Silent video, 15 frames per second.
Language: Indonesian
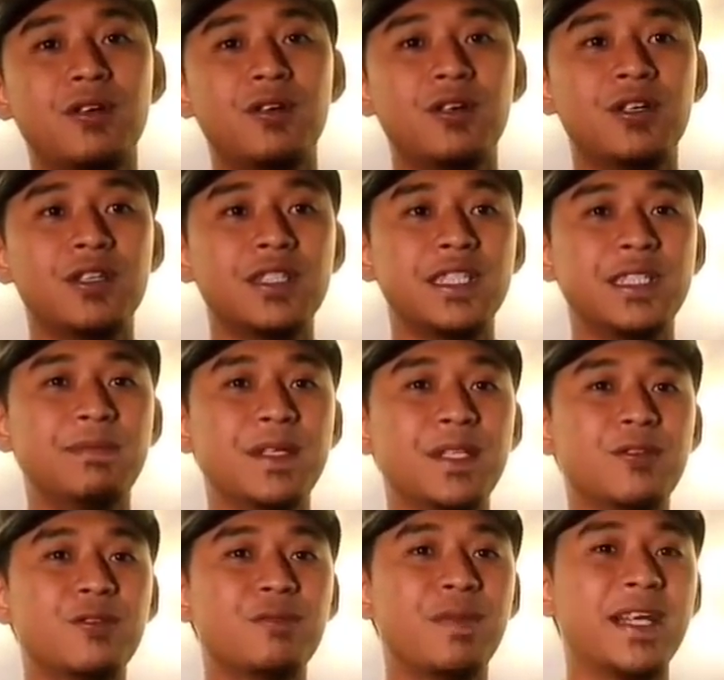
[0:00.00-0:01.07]
mohon
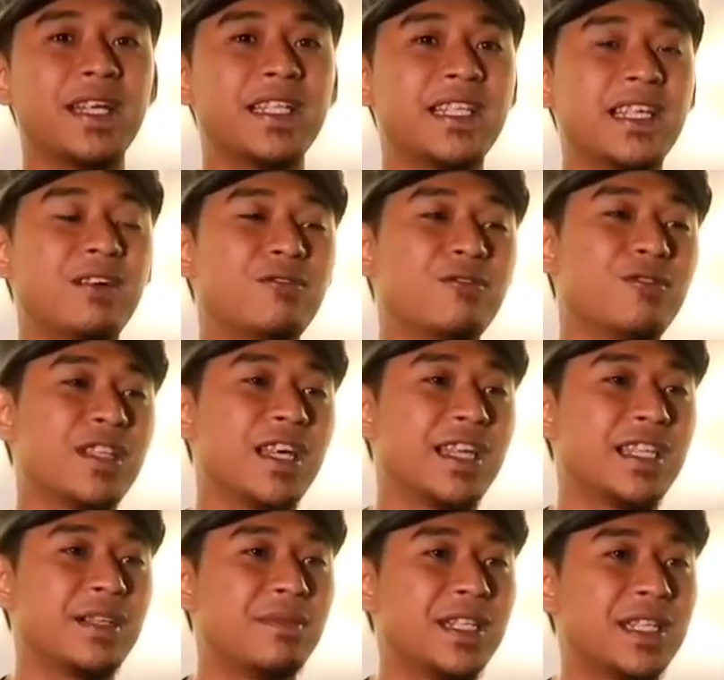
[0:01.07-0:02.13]
dibentuk panitia untuk
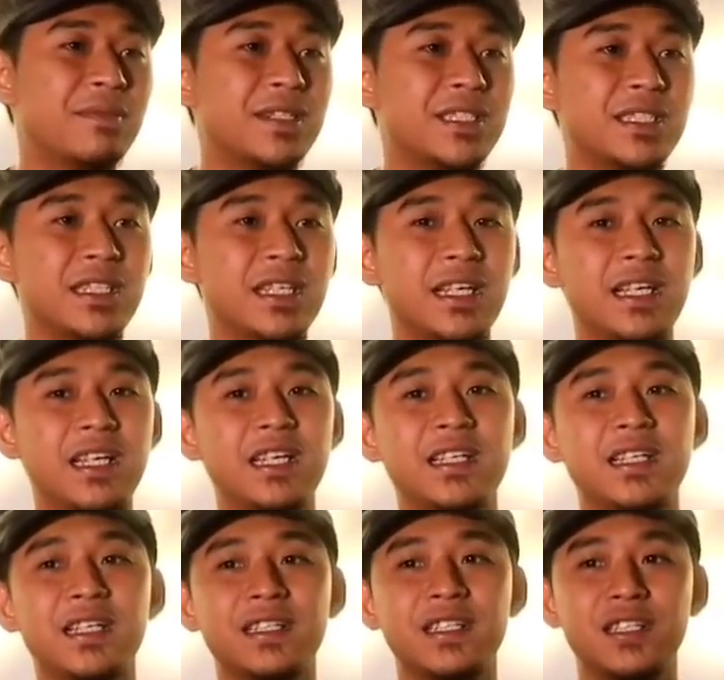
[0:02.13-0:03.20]
dari teman-teman
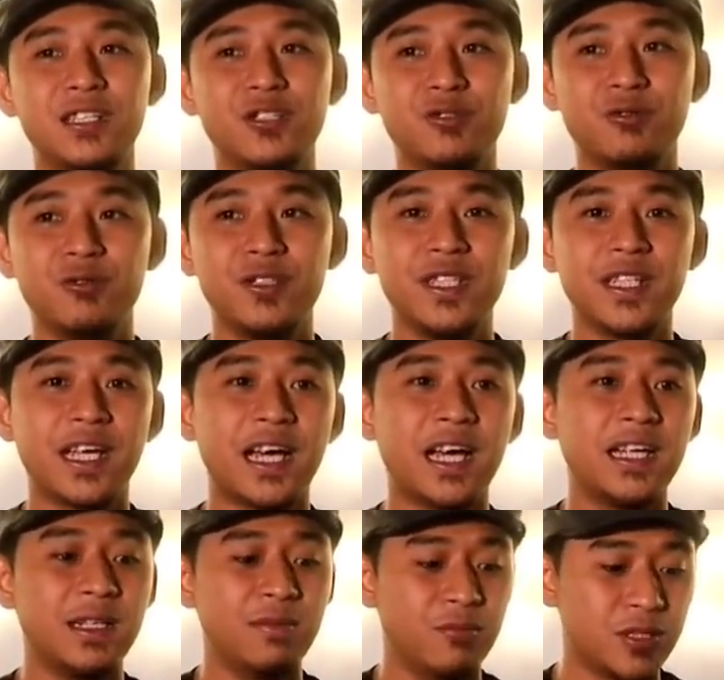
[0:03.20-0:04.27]
sendiri
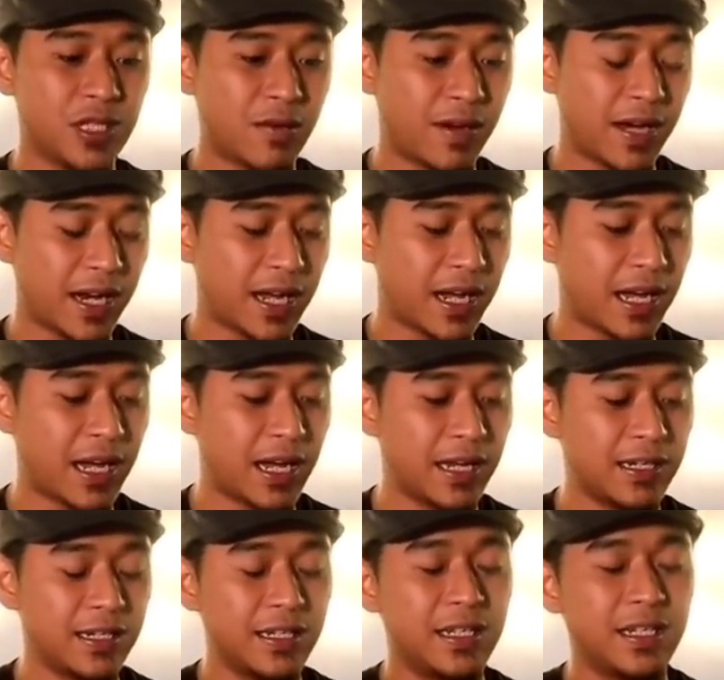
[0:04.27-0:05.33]
didiskusikan
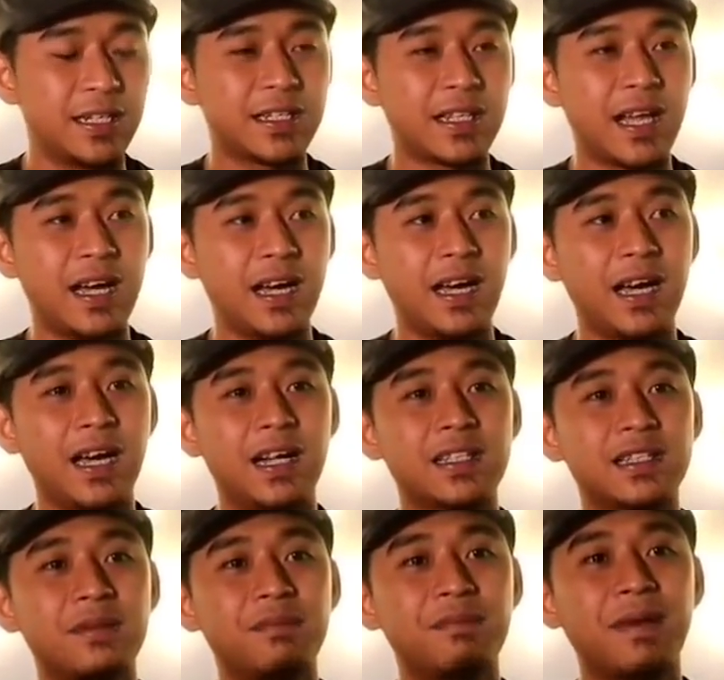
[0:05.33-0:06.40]
dimusawarakan
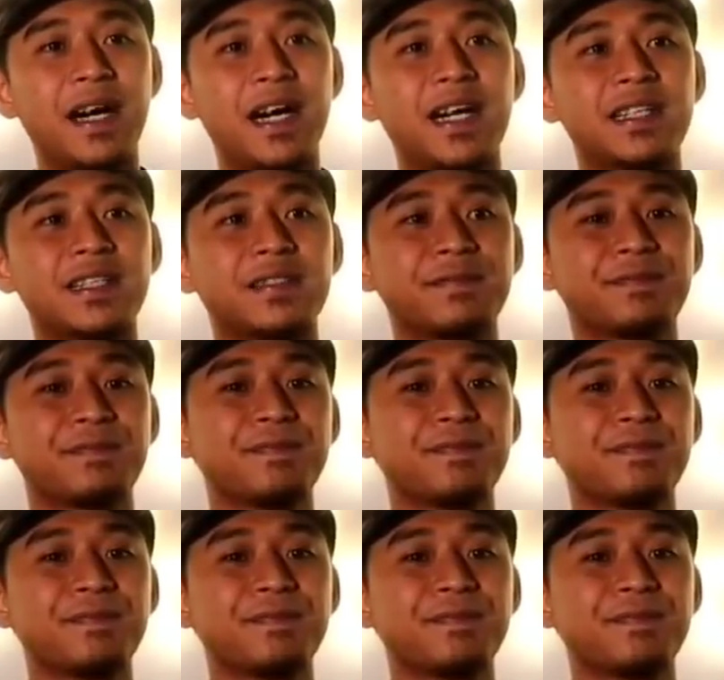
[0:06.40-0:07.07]
tanggal tempat